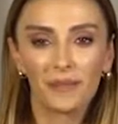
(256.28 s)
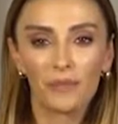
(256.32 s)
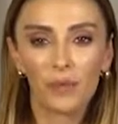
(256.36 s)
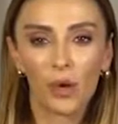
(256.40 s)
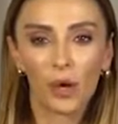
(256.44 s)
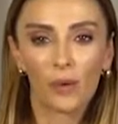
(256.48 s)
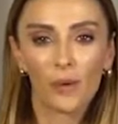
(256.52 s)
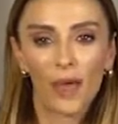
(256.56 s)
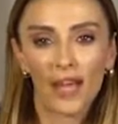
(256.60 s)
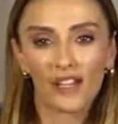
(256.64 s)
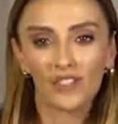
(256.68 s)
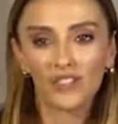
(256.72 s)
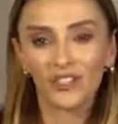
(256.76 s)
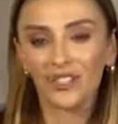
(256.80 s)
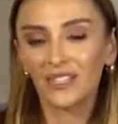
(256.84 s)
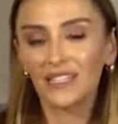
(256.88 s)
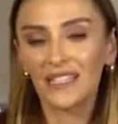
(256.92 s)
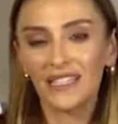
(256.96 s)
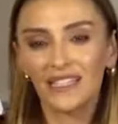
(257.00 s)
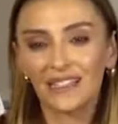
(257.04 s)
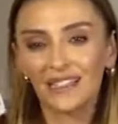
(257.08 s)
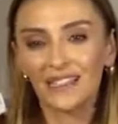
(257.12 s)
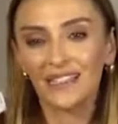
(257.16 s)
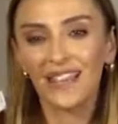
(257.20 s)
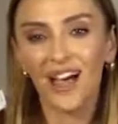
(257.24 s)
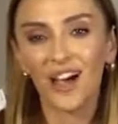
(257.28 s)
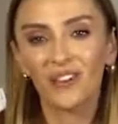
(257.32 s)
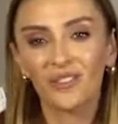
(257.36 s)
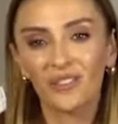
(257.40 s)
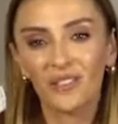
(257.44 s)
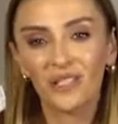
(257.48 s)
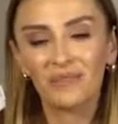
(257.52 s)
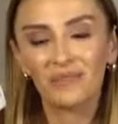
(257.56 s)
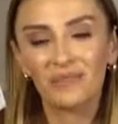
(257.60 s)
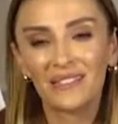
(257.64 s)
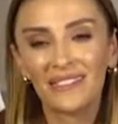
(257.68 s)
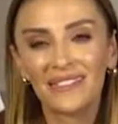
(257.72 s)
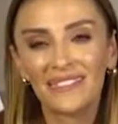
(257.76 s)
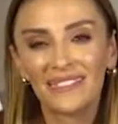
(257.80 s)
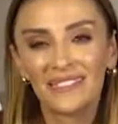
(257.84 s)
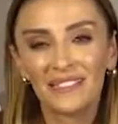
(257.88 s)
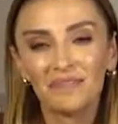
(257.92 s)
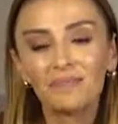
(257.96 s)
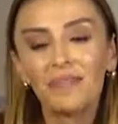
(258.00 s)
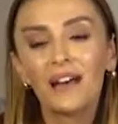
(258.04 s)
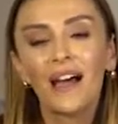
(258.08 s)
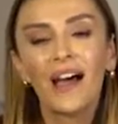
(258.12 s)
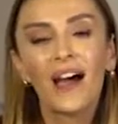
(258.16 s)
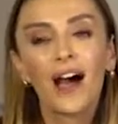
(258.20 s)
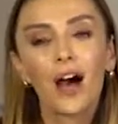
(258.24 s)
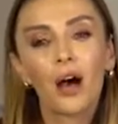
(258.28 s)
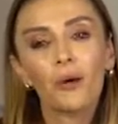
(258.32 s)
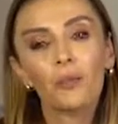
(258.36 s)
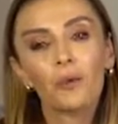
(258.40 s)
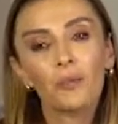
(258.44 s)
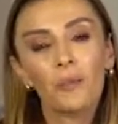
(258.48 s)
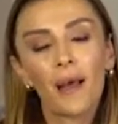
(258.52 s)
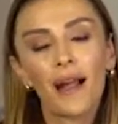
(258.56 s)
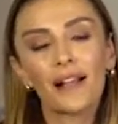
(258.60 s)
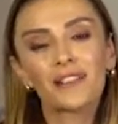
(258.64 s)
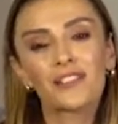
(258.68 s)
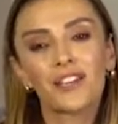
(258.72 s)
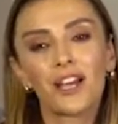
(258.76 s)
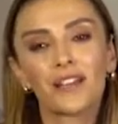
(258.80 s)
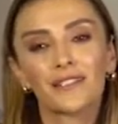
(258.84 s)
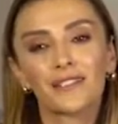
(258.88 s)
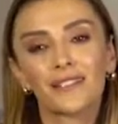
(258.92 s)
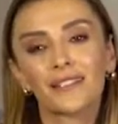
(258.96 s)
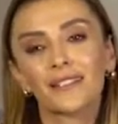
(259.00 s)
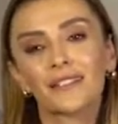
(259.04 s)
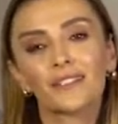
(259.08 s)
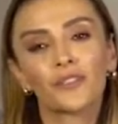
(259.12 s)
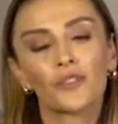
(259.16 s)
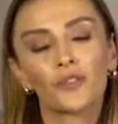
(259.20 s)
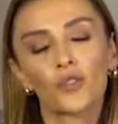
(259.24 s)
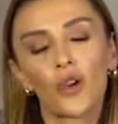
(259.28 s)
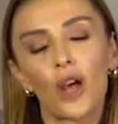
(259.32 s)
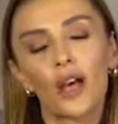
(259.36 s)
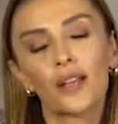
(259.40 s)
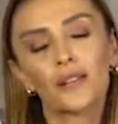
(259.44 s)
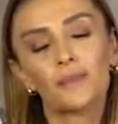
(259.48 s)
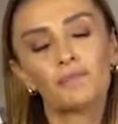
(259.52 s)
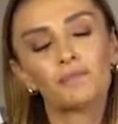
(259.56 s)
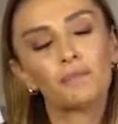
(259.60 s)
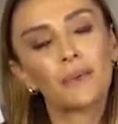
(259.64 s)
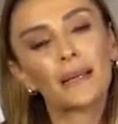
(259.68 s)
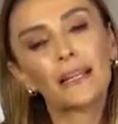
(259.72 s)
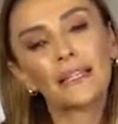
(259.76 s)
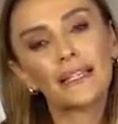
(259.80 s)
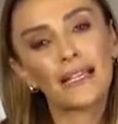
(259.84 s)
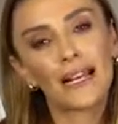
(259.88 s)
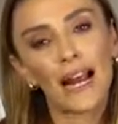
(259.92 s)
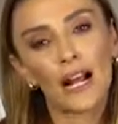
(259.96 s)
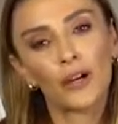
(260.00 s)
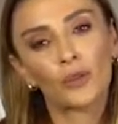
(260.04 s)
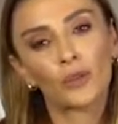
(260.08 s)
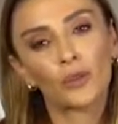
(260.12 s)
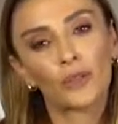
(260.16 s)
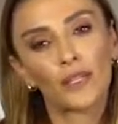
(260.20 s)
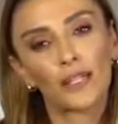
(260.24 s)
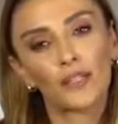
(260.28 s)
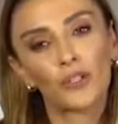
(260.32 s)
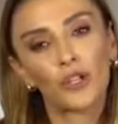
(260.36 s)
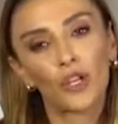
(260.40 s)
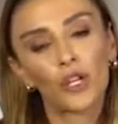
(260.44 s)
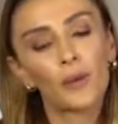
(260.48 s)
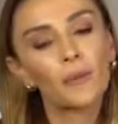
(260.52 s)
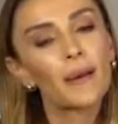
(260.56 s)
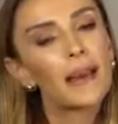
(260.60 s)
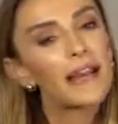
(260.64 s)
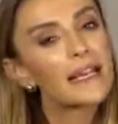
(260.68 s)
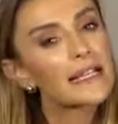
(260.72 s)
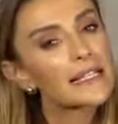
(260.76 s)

bilmiyorum yani şiddetli davranabilirdim. Ama bel çantalarını şu an bayılarak kullanıyorum.